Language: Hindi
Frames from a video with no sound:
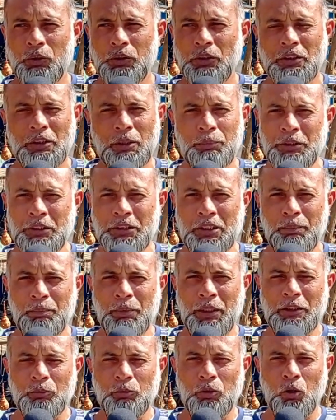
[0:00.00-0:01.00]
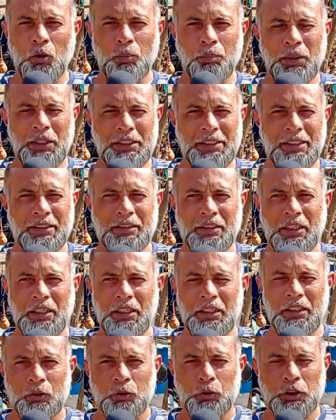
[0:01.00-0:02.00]
इससे भी इसका महत्व और बढ़ जाता
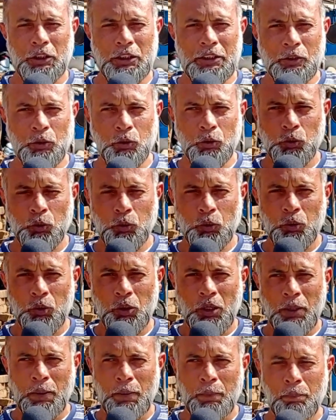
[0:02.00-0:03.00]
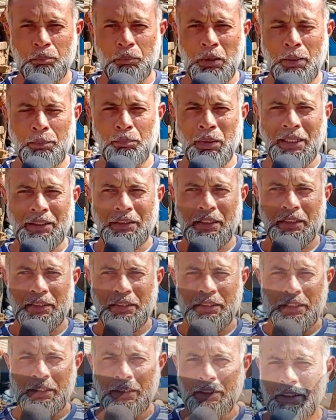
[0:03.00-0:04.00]
है तो चलिए दोस्तों हम बात
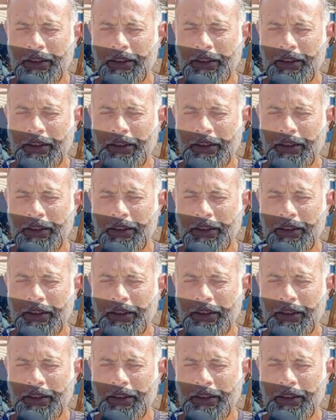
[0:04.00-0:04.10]
करते